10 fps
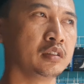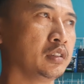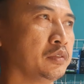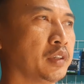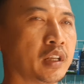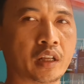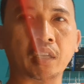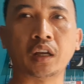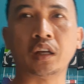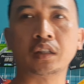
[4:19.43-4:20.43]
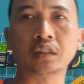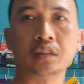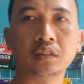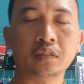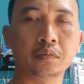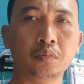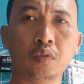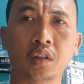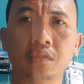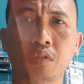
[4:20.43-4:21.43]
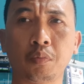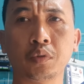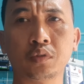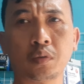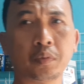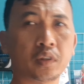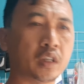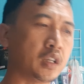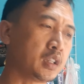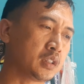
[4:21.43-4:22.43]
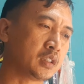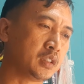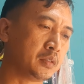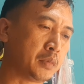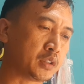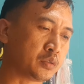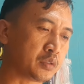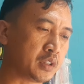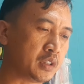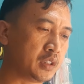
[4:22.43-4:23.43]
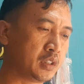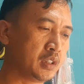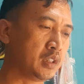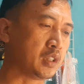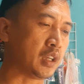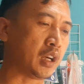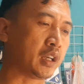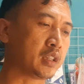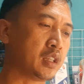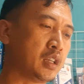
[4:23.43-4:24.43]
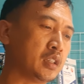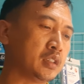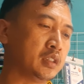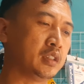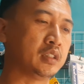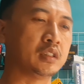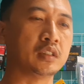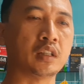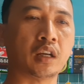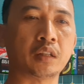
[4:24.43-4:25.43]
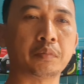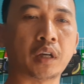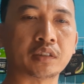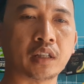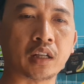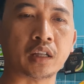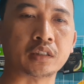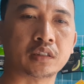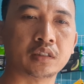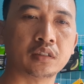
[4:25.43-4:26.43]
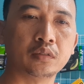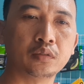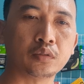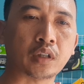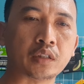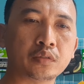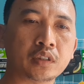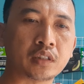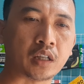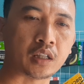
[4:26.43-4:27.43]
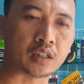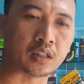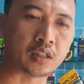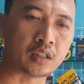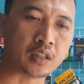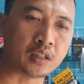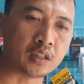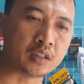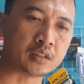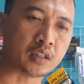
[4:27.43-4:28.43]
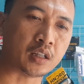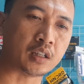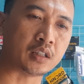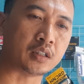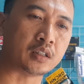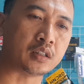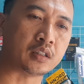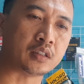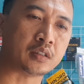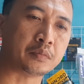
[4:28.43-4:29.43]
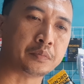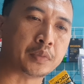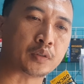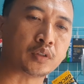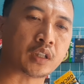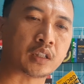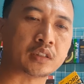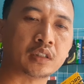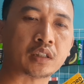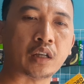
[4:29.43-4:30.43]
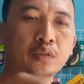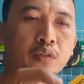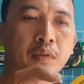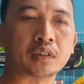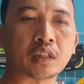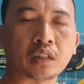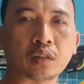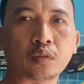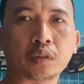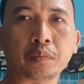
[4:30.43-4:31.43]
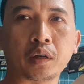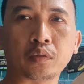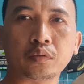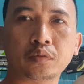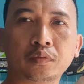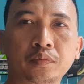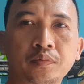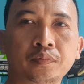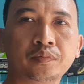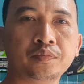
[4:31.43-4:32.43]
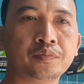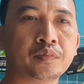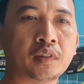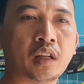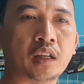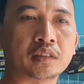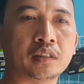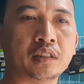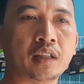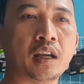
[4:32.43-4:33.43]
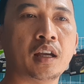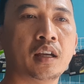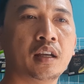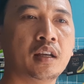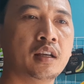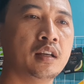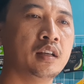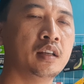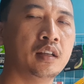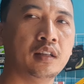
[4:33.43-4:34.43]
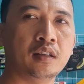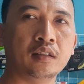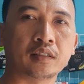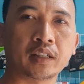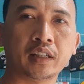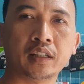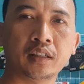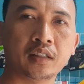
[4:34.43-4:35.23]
defense enak buat serobot-serobot enak jadi masuk di raket yang ini raket bekas RS untuk kayunya jangan jangan bingung ya guys ini kayunya masih kategori baru tenang saja ya oke